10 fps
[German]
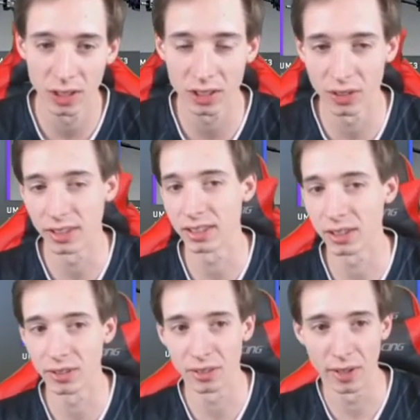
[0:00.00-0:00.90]
also jetzt
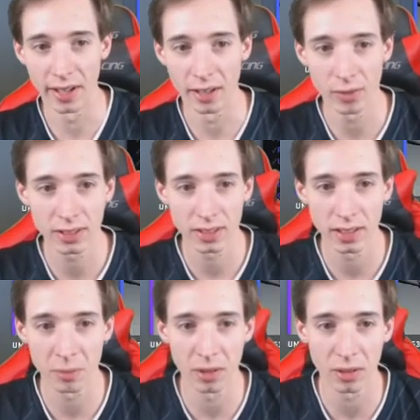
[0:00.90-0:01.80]
heute nur ein Red Skin,
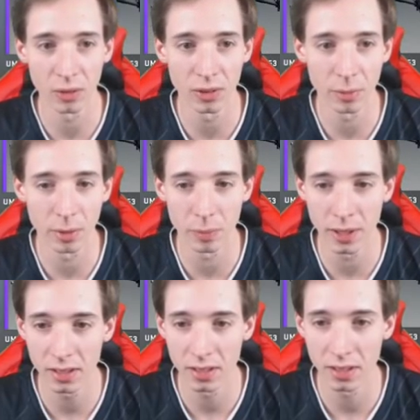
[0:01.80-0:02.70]
einmal rot, einmal
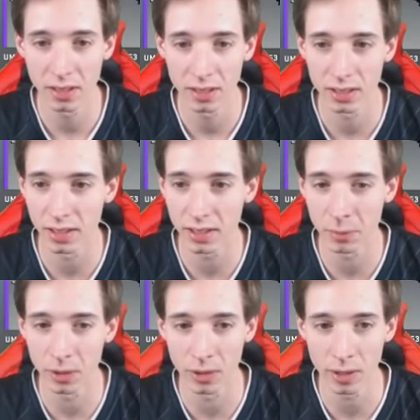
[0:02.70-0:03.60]
pink. Das letzte
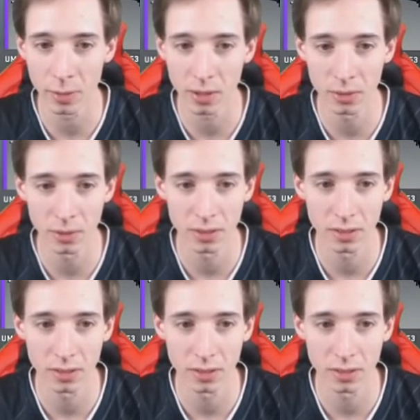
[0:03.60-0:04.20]
Mal auch einmal rot.